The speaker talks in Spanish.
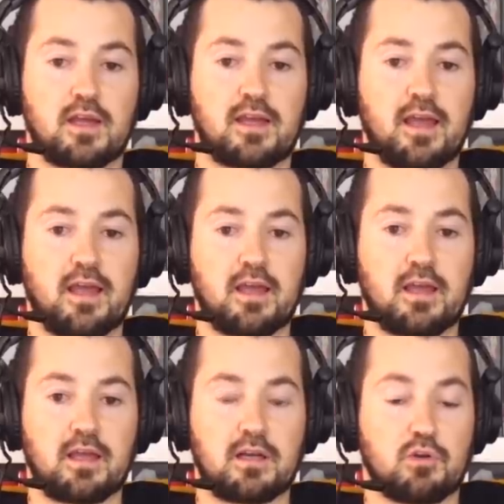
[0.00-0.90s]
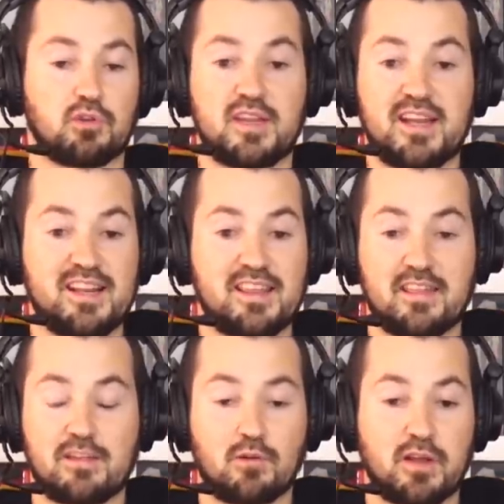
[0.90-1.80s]
que no tenía ni
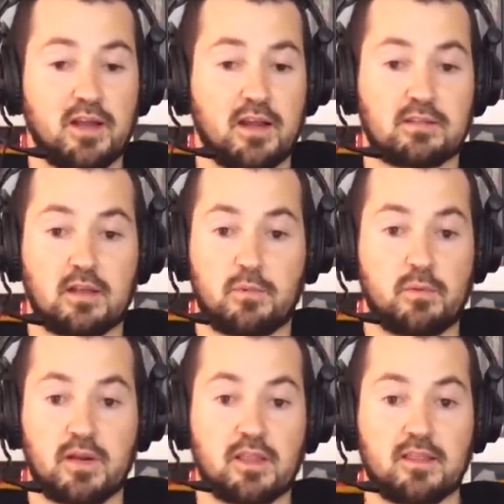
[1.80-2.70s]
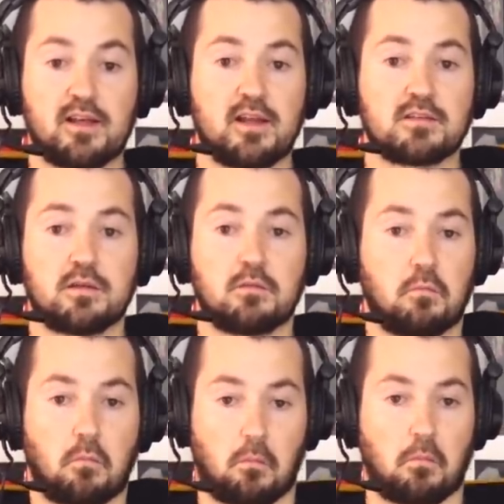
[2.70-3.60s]
idea de lo que era hasta el primer día de clase.
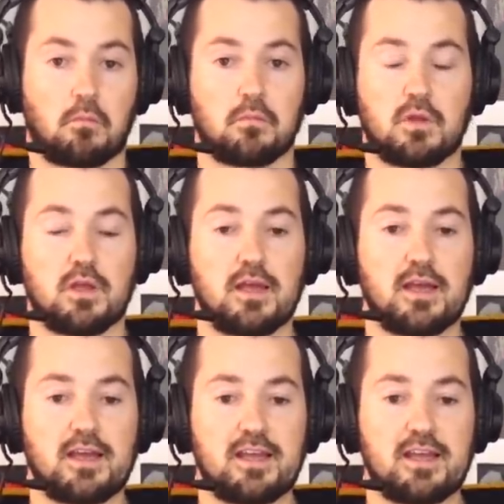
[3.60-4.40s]
¿En serio?